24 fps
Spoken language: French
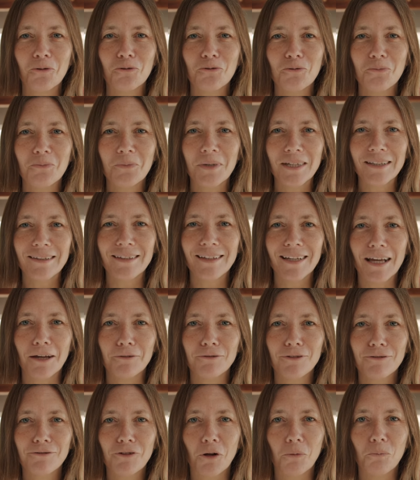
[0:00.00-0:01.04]
vous mettez
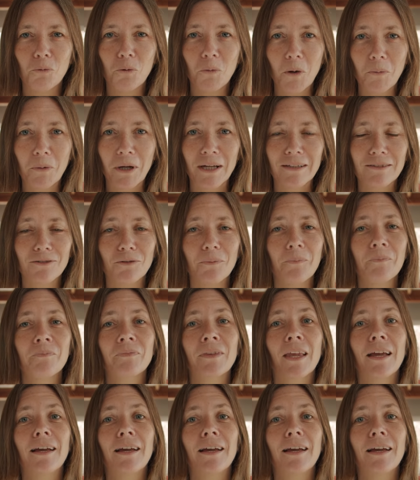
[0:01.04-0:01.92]
à vivre dans le moment présent,